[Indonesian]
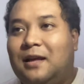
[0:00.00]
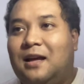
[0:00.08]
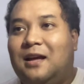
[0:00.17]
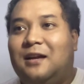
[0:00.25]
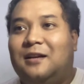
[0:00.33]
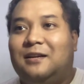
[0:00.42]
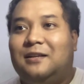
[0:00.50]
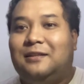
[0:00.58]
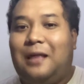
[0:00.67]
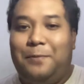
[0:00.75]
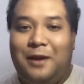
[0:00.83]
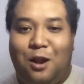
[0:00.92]
lah
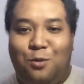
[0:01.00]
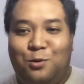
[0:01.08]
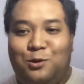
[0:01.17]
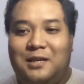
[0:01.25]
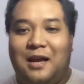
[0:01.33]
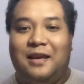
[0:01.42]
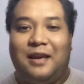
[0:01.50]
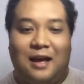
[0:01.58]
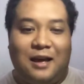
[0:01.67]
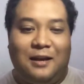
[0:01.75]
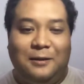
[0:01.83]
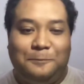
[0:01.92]
tapi kalau menurut
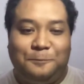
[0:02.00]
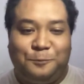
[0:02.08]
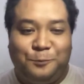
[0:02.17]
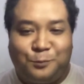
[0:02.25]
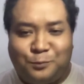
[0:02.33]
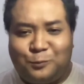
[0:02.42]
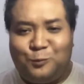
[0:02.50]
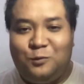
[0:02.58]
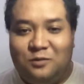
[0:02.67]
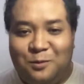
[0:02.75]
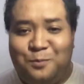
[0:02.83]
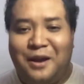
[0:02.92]
saya
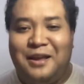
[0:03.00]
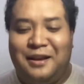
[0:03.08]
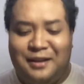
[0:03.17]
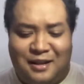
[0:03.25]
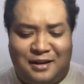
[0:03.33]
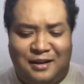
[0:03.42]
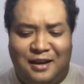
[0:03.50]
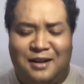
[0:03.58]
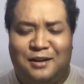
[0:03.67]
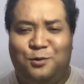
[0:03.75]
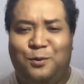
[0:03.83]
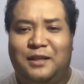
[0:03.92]
bayangin lah
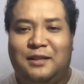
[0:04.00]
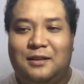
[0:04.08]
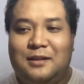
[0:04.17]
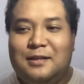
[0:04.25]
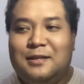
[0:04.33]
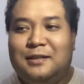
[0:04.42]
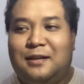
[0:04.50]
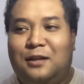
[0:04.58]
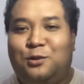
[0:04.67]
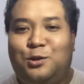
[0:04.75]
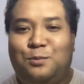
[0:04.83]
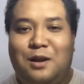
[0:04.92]
dengan duit
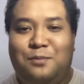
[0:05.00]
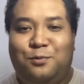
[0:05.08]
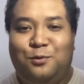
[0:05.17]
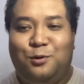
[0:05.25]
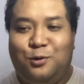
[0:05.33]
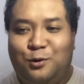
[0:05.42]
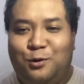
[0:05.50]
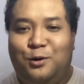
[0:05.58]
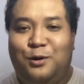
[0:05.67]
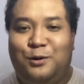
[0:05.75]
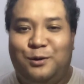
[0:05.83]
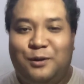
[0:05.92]
190
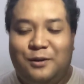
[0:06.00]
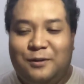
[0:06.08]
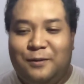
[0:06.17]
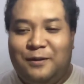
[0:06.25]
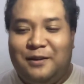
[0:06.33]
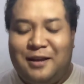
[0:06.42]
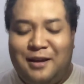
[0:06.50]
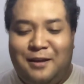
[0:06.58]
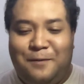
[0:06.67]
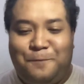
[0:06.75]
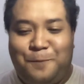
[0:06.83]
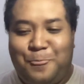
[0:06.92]

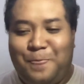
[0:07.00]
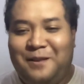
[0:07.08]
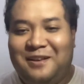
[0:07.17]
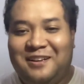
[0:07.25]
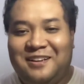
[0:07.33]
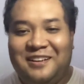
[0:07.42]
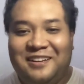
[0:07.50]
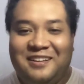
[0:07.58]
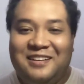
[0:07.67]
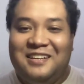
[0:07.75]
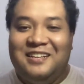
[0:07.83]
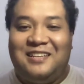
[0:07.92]
ya
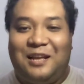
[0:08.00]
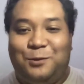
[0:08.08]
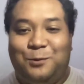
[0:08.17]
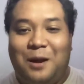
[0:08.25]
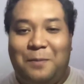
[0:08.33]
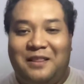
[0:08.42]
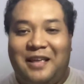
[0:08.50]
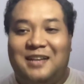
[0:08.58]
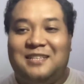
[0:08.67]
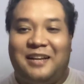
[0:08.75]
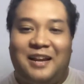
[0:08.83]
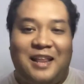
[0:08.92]
satu dapat
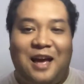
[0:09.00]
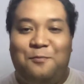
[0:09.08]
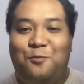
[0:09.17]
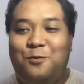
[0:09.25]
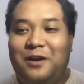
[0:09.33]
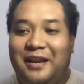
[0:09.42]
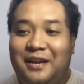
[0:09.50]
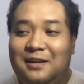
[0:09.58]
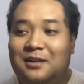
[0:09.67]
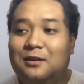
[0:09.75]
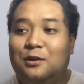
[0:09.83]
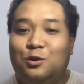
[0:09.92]
ekstrel yang
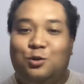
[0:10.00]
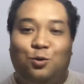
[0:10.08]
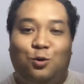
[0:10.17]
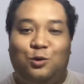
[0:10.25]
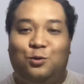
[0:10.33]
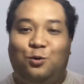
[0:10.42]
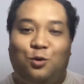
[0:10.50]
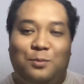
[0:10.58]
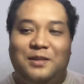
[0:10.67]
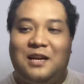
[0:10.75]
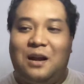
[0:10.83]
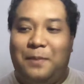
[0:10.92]
mungkin syukur-syukur
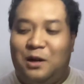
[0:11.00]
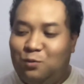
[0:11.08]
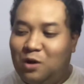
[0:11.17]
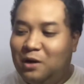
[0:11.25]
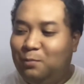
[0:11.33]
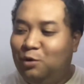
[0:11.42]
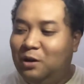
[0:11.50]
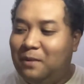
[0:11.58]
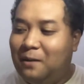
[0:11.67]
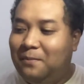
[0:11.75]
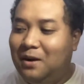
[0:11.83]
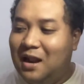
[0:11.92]
bisa dapat 2015
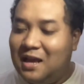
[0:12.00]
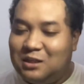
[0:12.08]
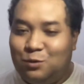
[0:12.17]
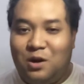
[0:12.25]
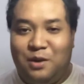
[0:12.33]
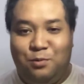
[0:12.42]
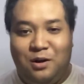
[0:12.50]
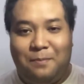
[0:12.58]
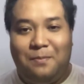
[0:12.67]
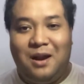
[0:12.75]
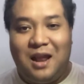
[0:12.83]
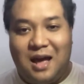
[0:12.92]
2016
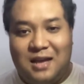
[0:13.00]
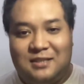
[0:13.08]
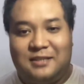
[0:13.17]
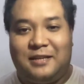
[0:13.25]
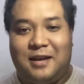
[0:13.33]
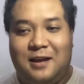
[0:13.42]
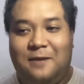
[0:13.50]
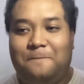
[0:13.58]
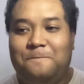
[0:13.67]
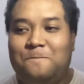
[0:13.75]
ya